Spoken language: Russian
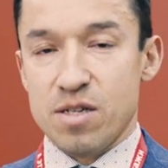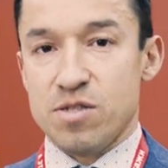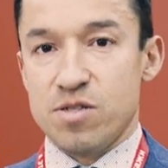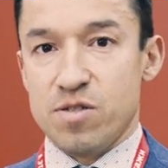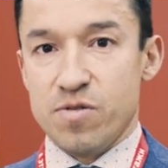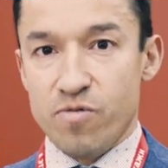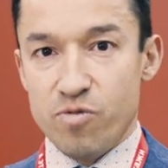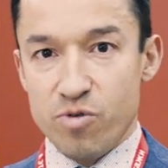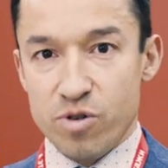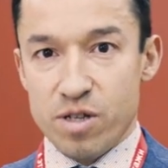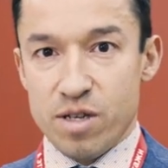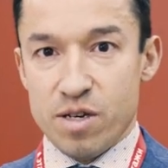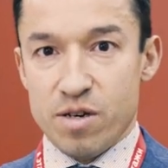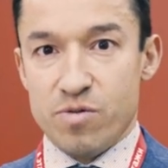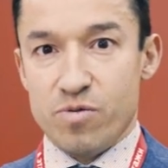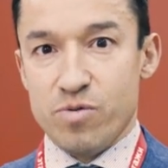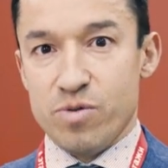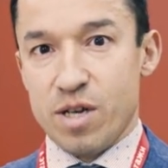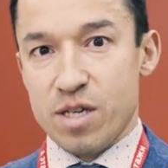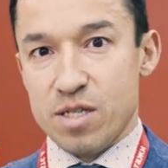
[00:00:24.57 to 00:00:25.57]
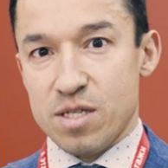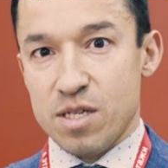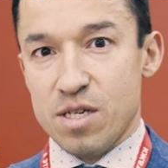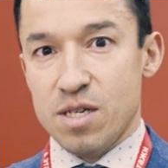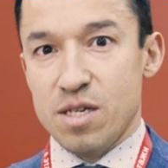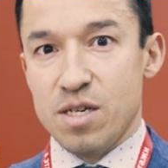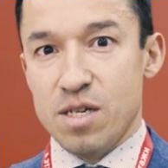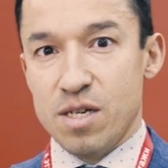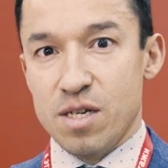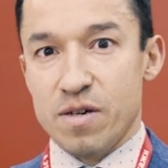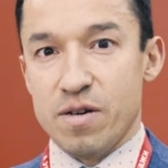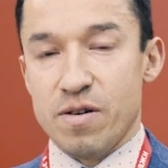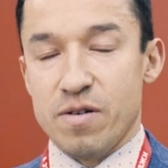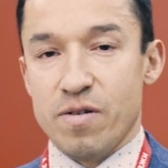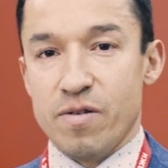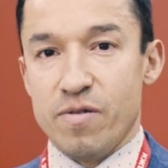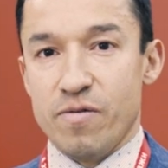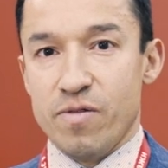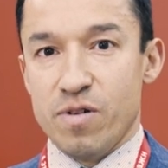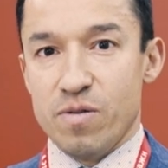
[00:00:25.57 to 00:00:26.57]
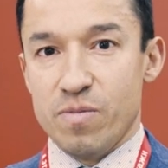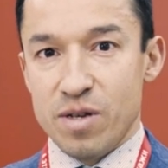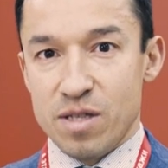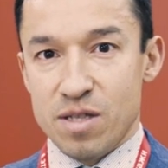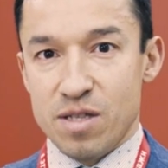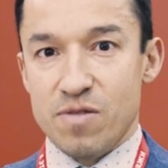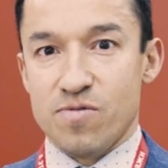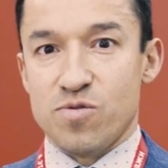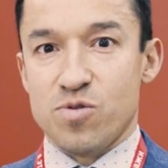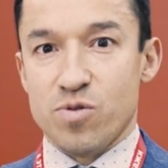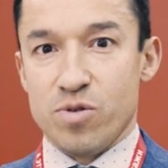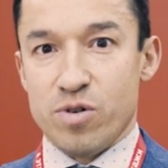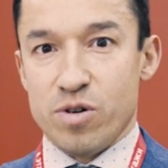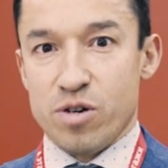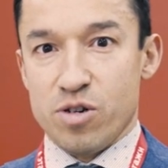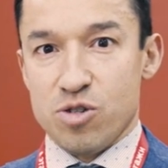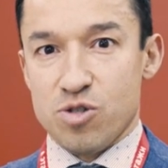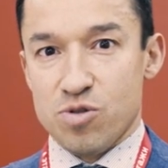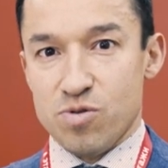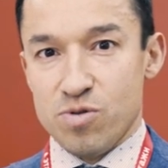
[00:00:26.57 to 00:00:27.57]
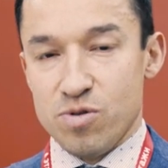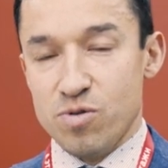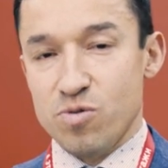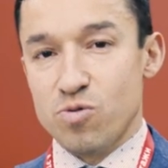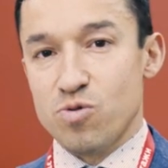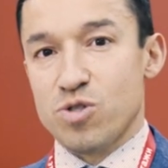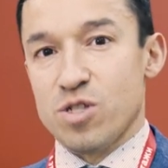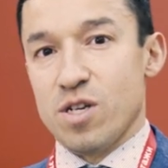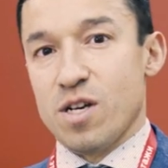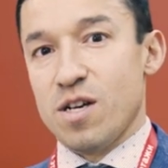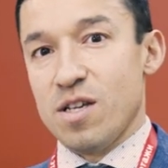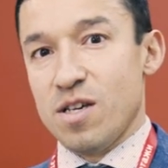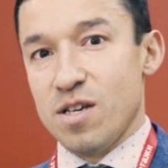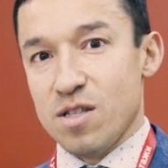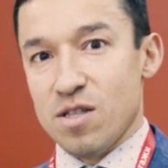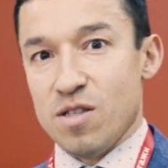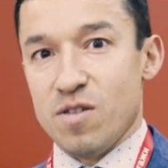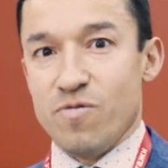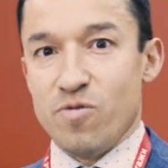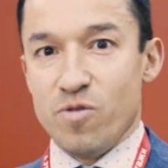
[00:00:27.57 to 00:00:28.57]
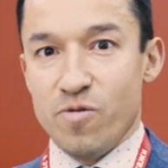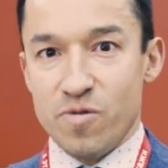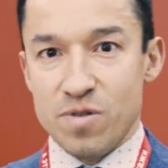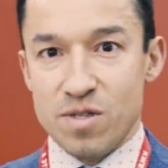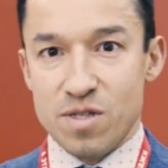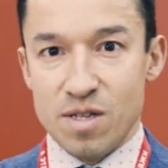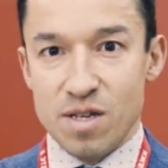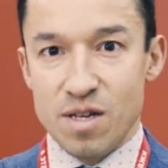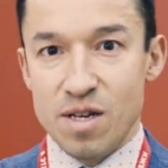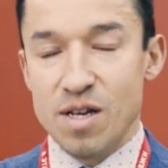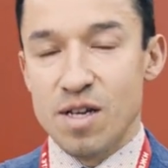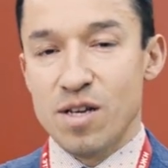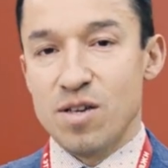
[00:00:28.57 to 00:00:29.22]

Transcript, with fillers: Сегодня у нас и в Алматы все хорошо, уже клиенты в офисе,